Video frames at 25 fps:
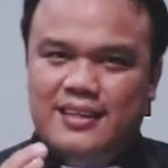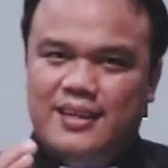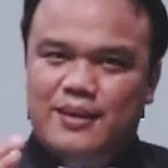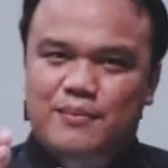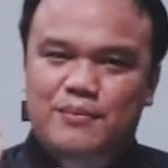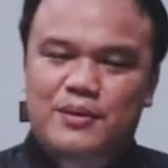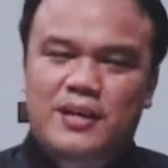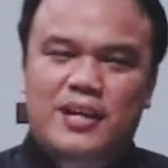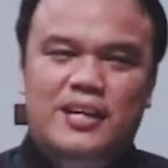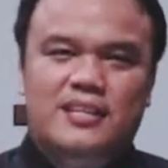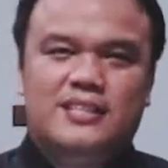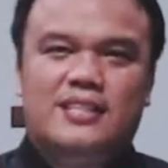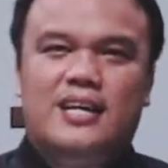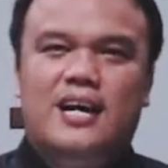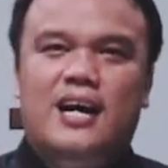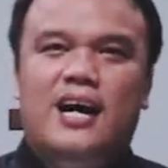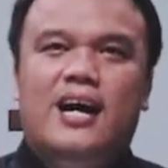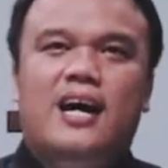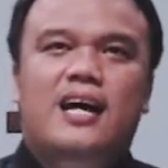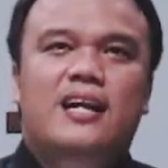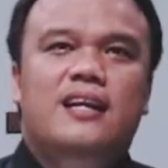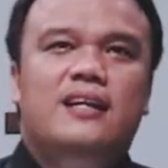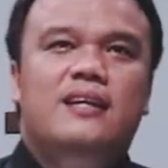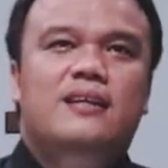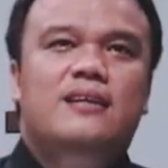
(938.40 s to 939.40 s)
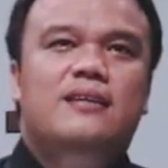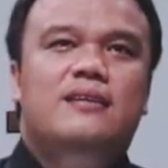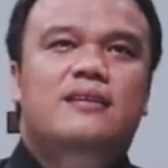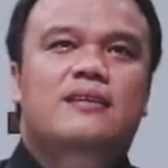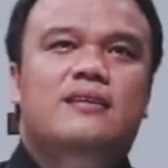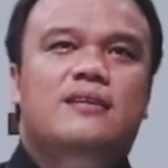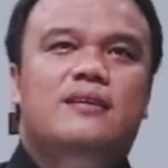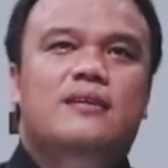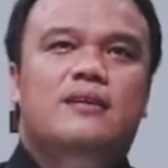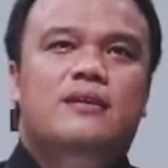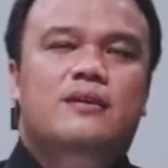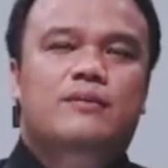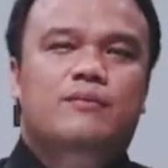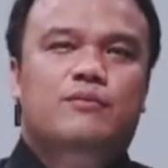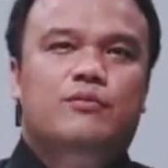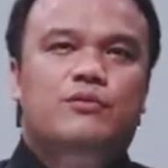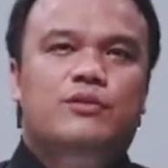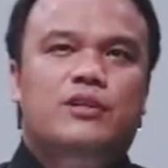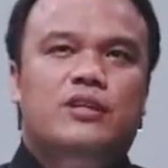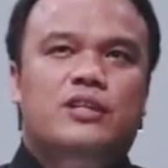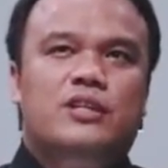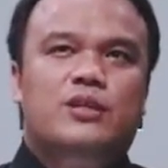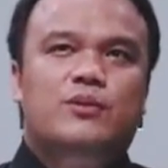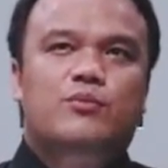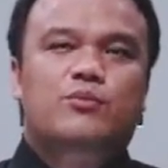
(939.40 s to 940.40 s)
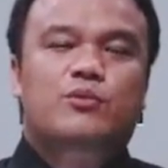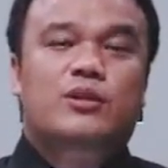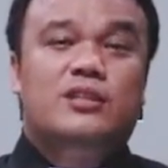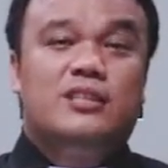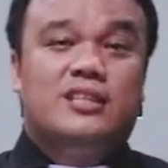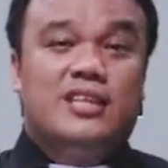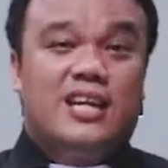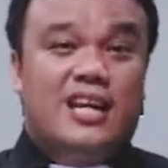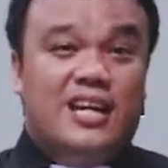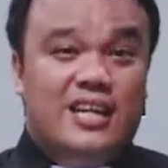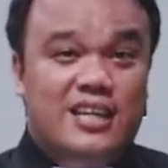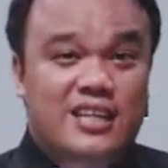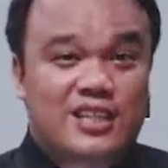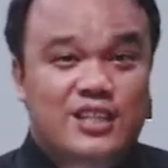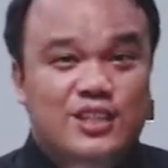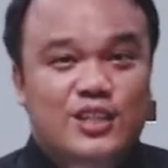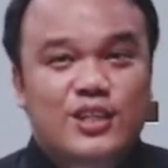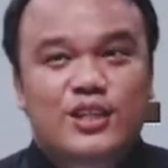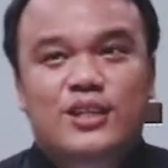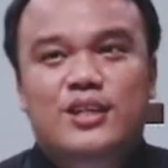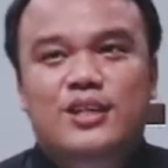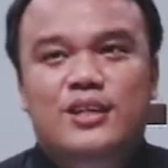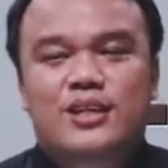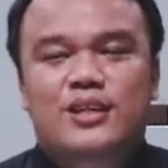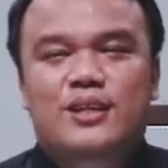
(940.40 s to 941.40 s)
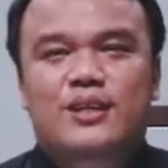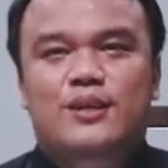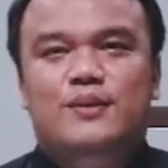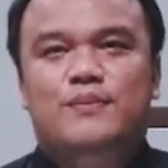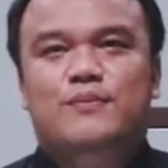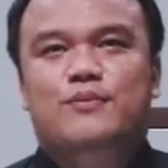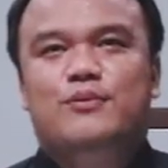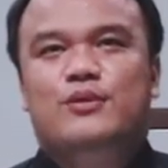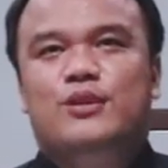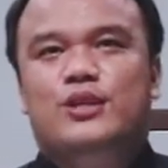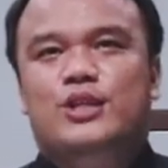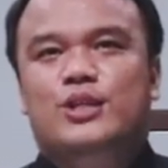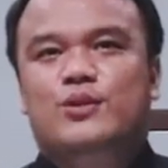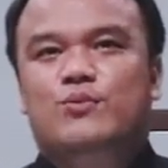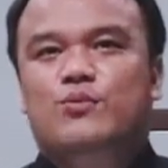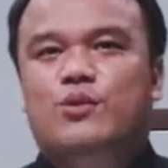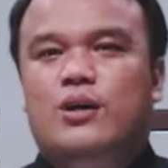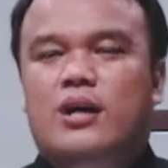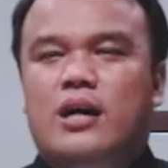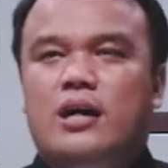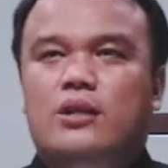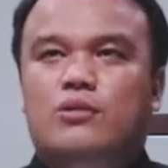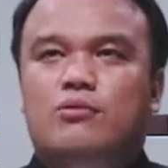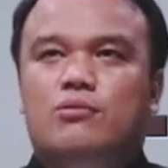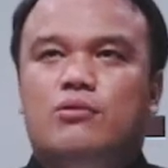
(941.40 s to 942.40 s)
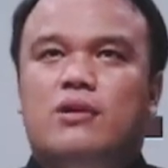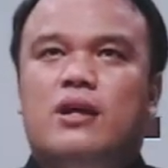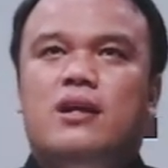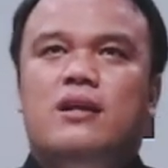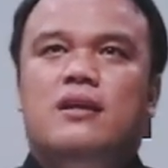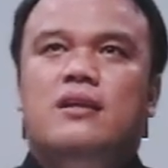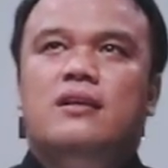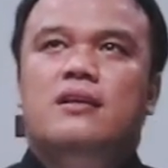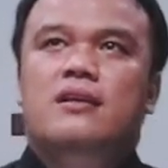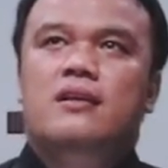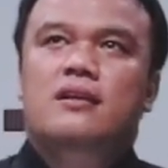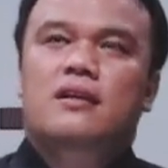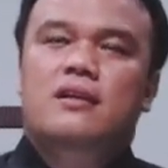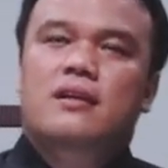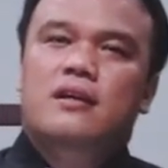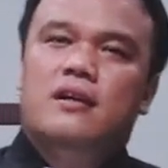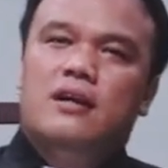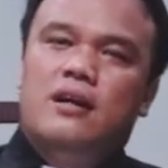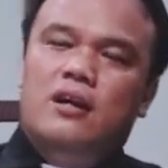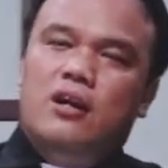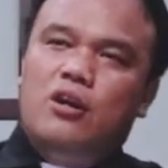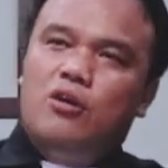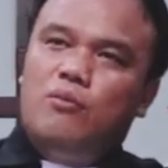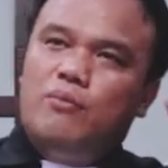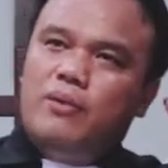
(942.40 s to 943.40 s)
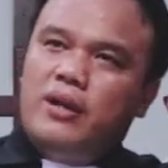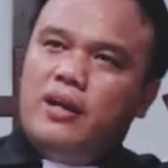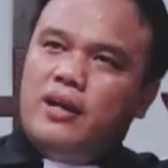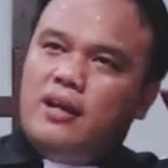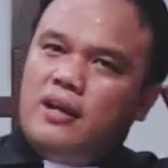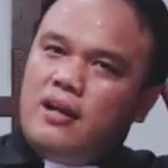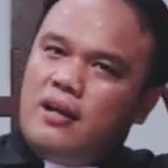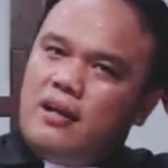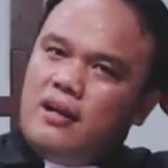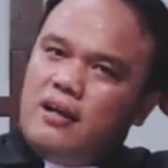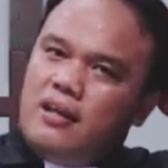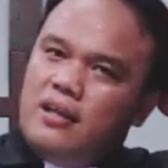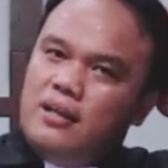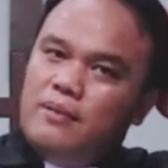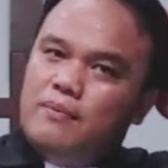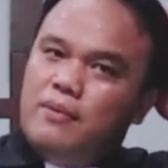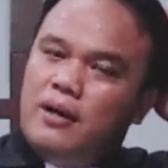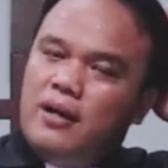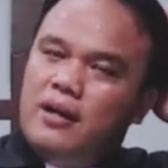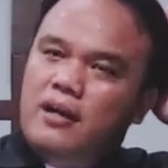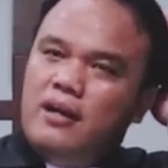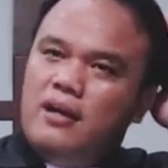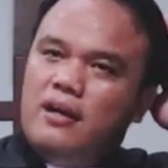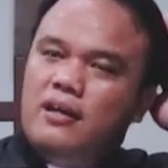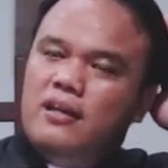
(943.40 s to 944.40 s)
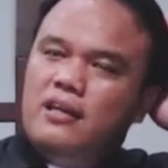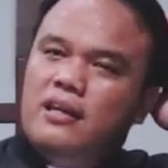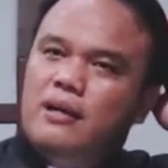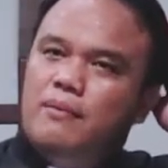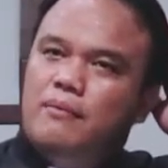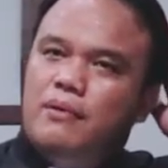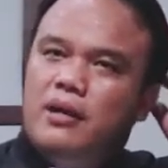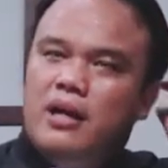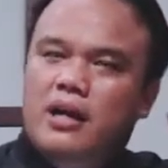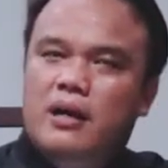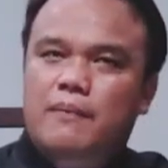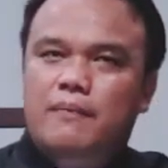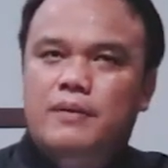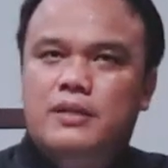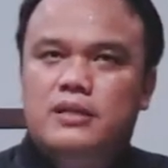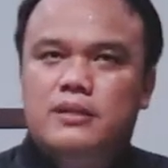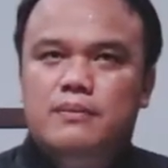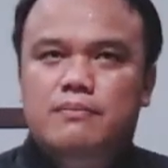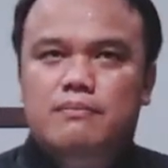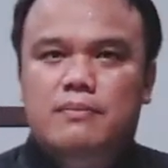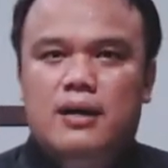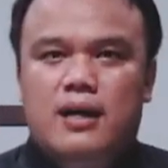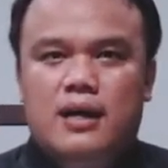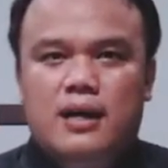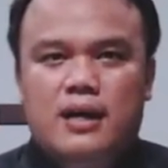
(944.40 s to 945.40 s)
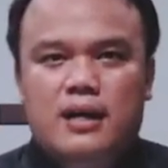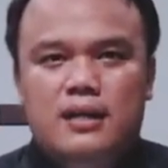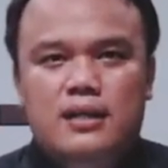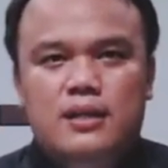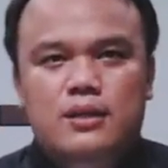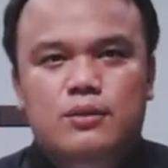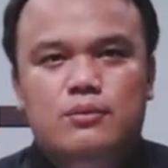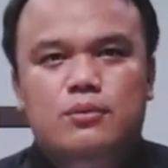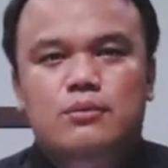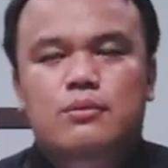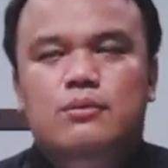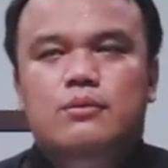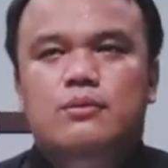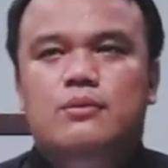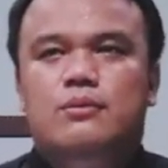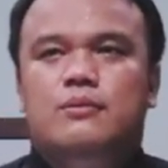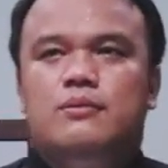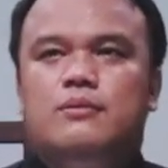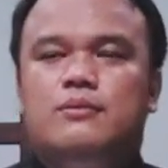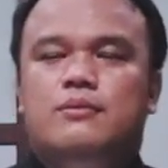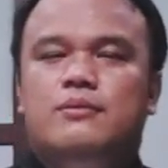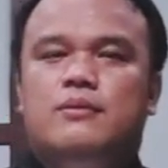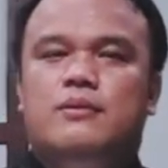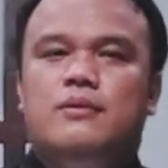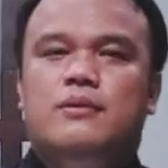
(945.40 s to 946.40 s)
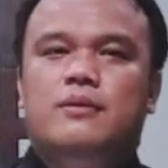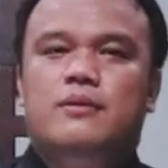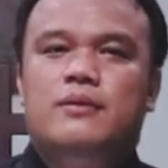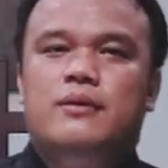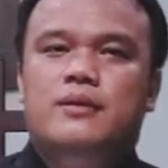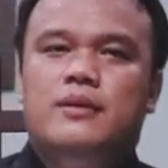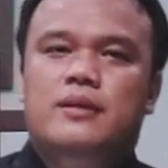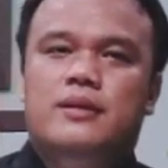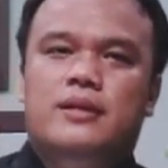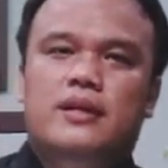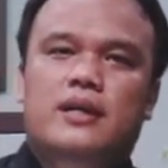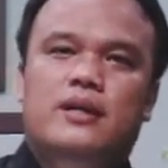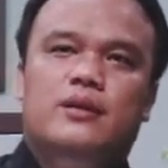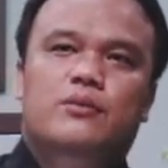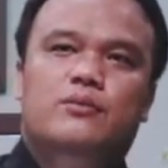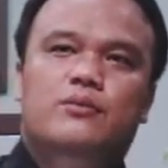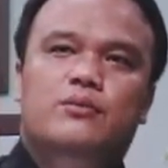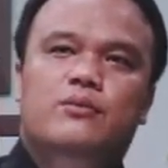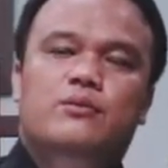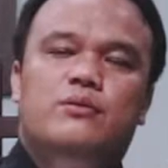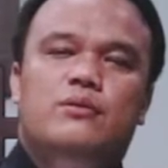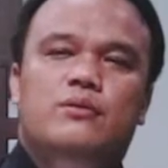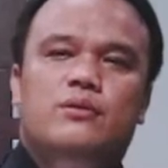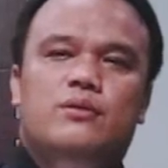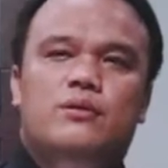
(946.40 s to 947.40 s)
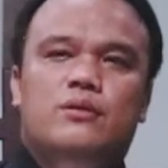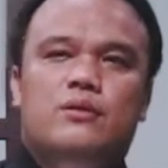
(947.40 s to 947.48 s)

kebiasaan, punya sebuah tradisi, punya sebuah aturan kalau mereka ibadah yang mereka persembahkan itu yaitu